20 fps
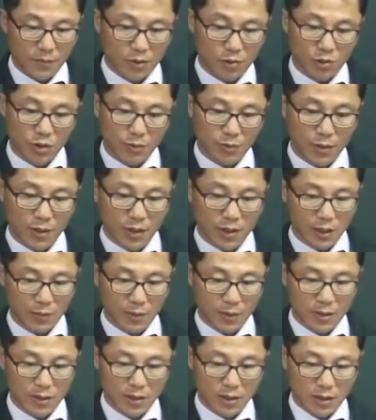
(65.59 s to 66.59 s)
트래블링
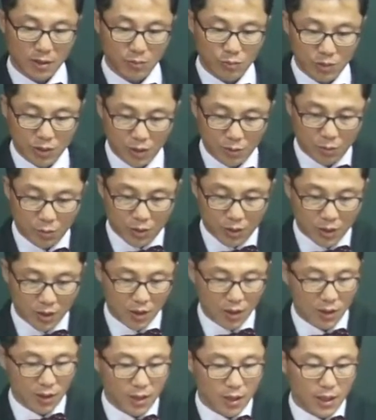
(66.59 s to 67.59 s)
잡았으니까 문장
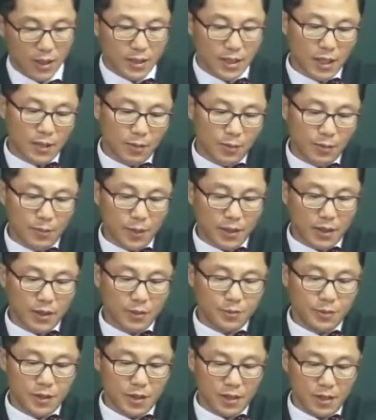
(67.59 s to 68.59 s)
보니까 4번밖에
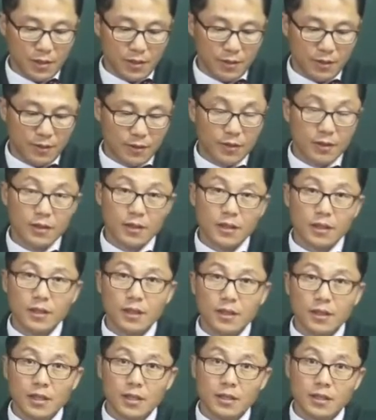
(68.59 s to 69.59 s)
없잖아요.
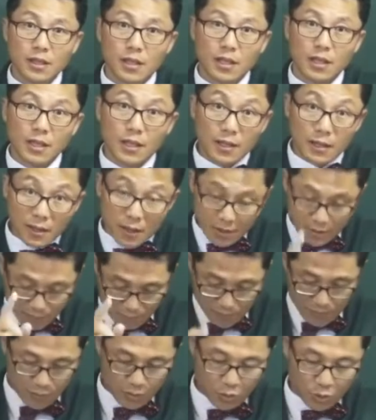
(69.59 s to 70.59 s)
됐지?
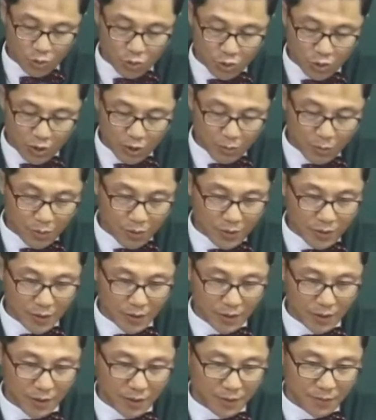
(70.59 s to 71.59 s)
6초에
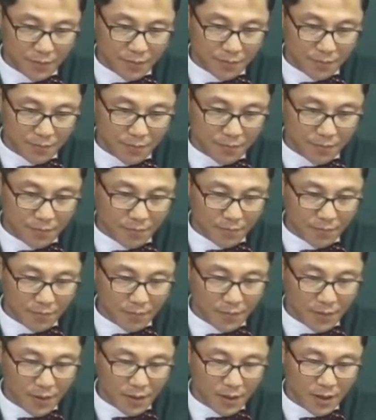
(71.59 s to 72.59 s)
풀었어요.
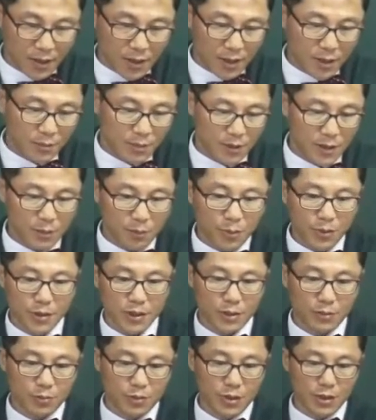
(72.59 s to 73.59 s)
그러면 첫
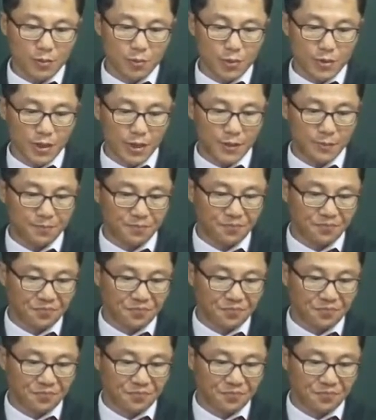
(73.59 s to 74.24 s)
번째 문장 보자.